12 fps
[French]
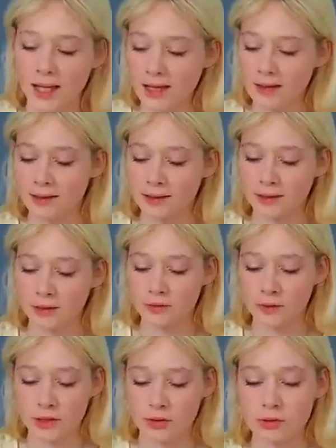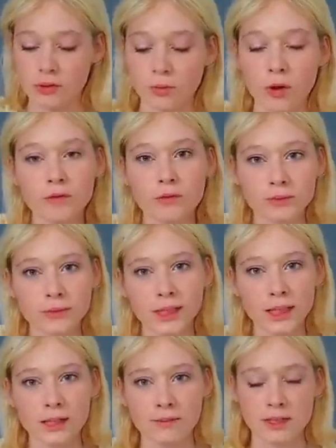Et euh, je voulais juste au moins vous
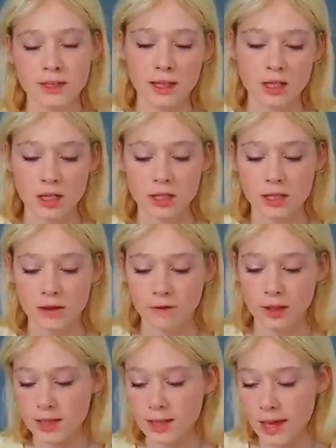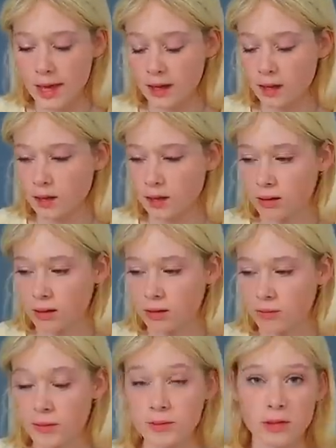montrer les petits achats que j'ai fait hier,
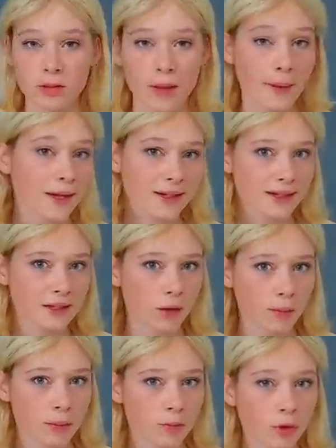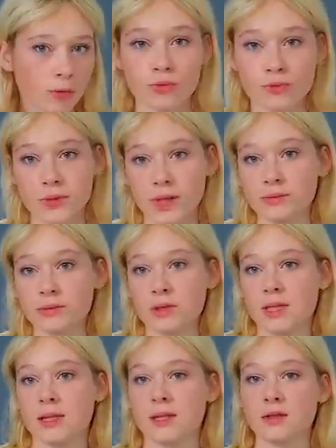même s'il n'y en a pas énormément. Bon, je vous avoue que
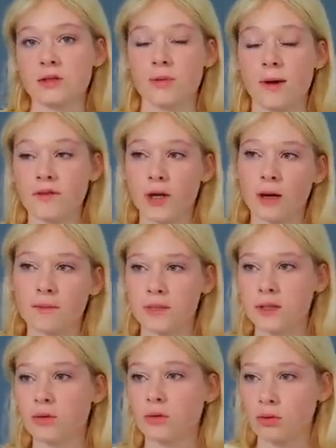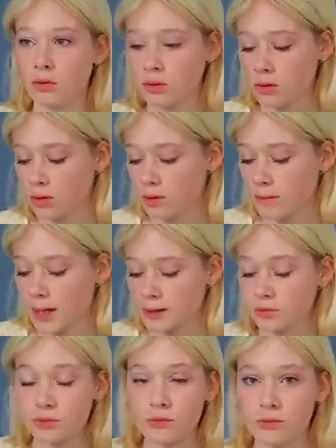cette année, je vais pas faire un big haul back
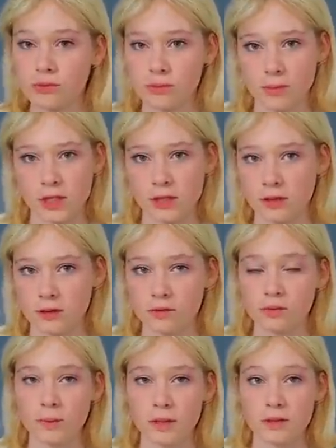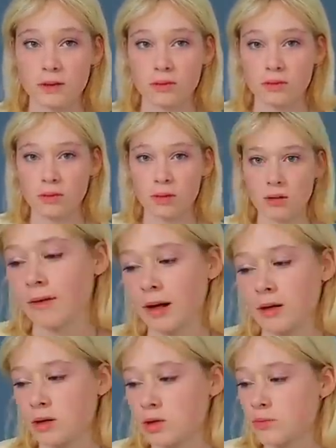to school machin et tout parce que
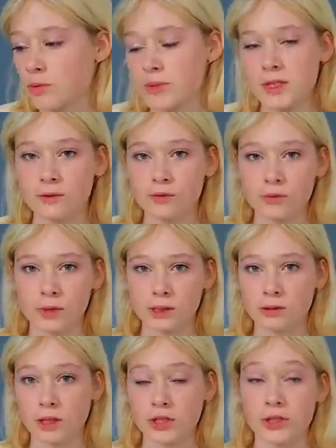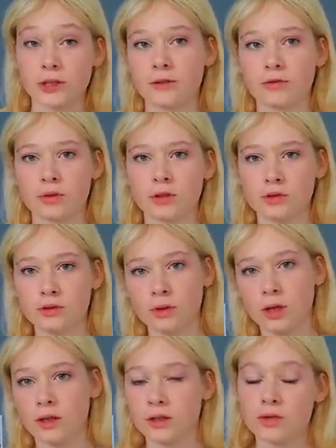voilà, quoi, je m'obstine tous les ans à acheter des
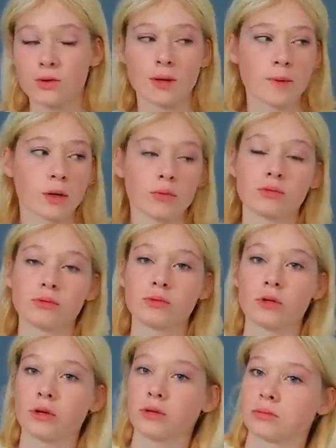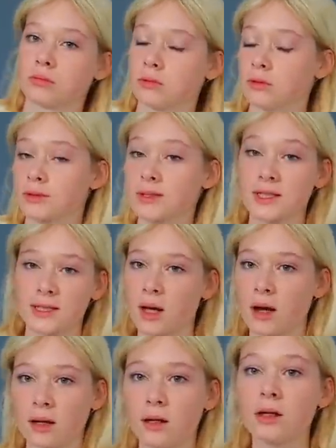fournitures et je les perds au bout d'une heure donc ça sert
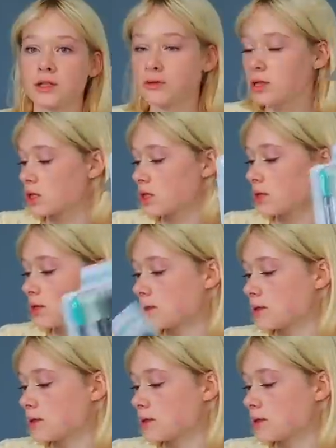à rien. J'ai juste acheté des